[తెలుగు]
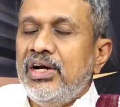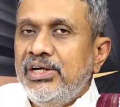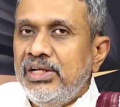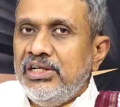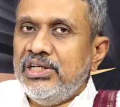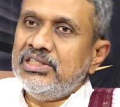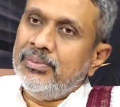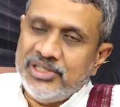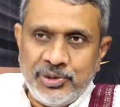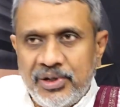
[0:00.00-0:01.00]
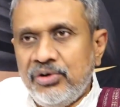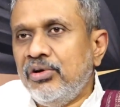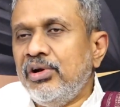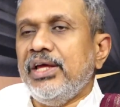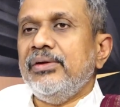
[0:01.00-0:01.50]
వాలంటీర్లు చేసే మంచి మళ్ళీ
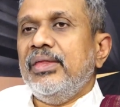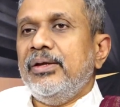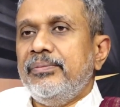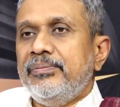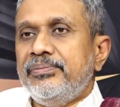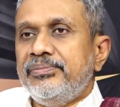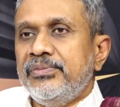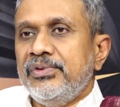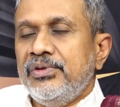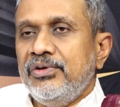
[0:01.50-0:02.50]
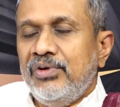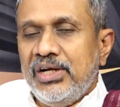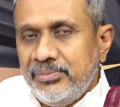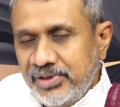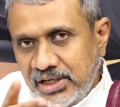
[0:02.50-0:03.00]
కూడా ఉన్నాయి
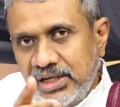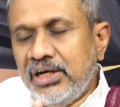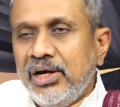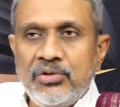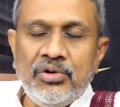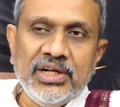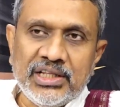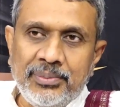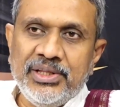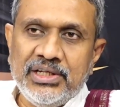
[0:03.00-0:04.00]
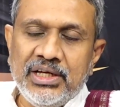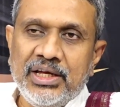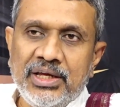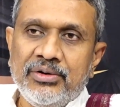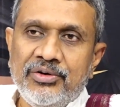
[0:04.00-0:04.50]
వాళ్ళ మీరు వెళ్ళి కనుక్కోండి ఎంతమందికి
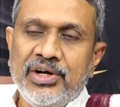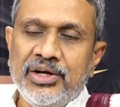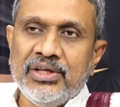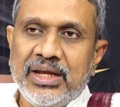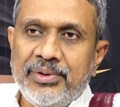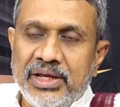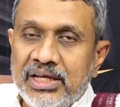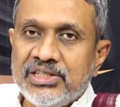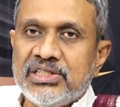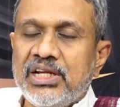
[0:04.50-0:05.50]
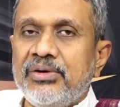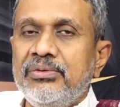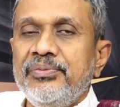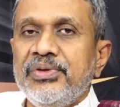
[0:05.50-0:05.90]
రెండు వేల ఏడు వందల యాభై ఎలా ఇస్తున్నారు